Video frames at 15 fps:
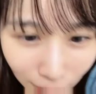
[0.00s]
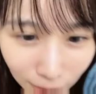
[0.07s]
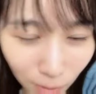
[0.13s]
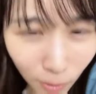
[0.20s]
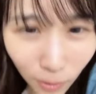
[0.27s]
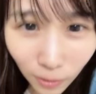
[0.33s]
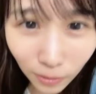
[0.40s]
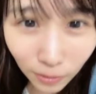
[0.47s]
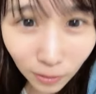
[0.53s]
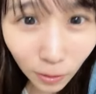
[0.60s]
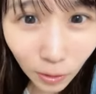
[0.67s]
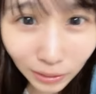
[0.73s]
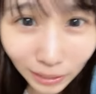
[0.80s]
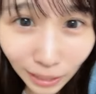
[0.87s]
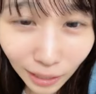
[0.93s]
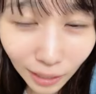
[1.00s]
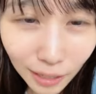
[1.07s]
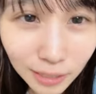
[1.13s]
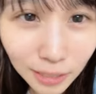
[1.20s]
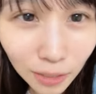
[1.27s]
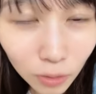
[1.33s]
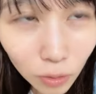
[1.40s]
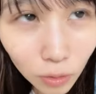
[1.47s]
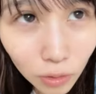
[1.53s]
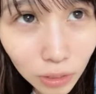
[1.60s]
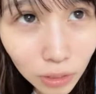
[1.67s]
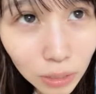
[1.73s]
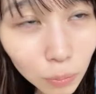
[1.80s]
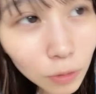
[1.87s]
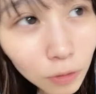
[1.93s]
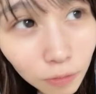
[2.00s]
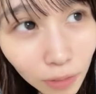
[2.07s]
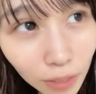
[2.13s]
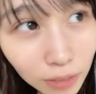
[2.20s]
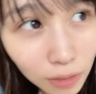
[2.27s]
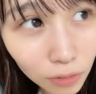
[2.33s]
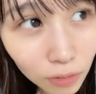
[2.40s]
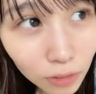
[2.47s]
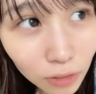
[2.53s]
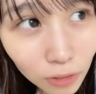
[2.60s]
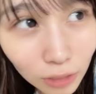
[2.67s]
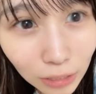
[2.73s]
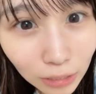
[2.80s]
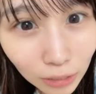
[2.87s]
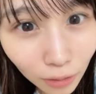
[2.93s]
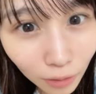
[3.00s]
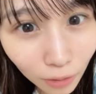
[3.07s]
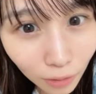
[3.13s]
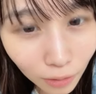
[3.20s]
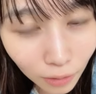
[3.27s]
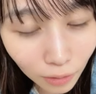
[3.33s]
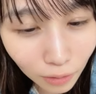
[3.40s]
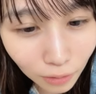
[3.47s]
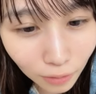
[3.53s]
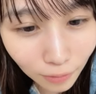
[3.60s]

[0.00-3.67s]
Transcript: そう今日ね朝の自分はその10時から